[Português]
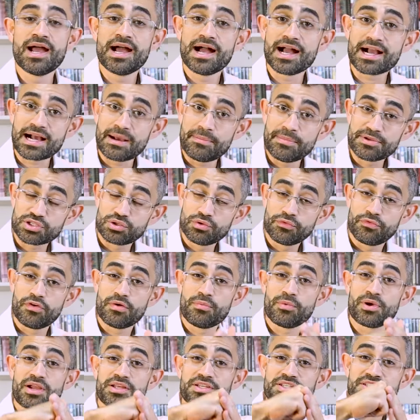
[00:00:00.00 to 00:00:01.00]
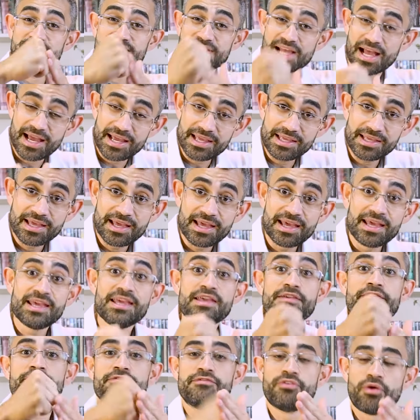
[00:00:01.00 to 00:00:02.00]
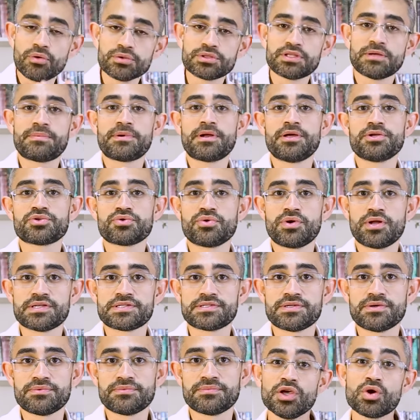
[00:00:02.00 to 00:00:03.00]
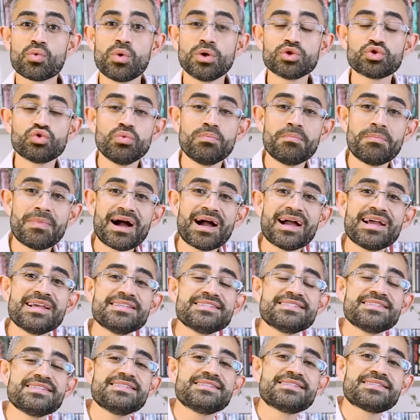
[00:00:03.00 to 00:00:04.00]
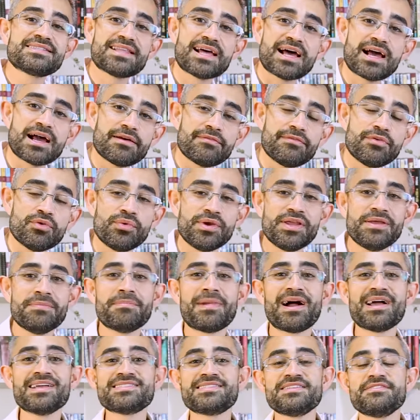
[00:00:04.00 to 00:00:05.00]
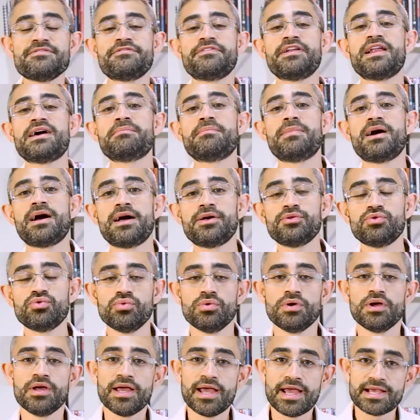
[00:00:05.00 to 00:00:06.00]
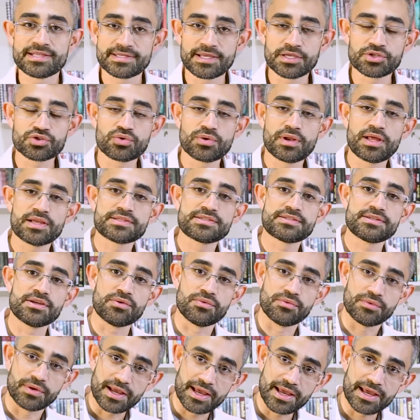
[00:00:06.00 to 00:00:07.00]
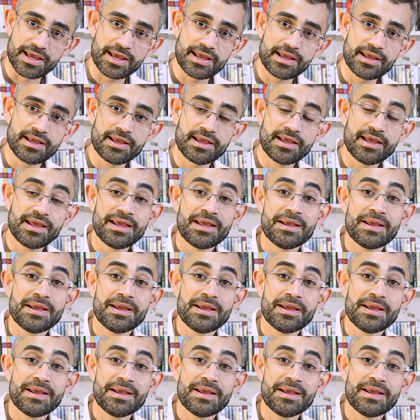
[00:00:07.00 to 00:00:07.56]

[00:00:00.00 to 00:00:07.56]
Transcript: A cabeça do fêmur ela sai e volta para a articulação. E quanto mais instável e mais inflamado essa articulação é,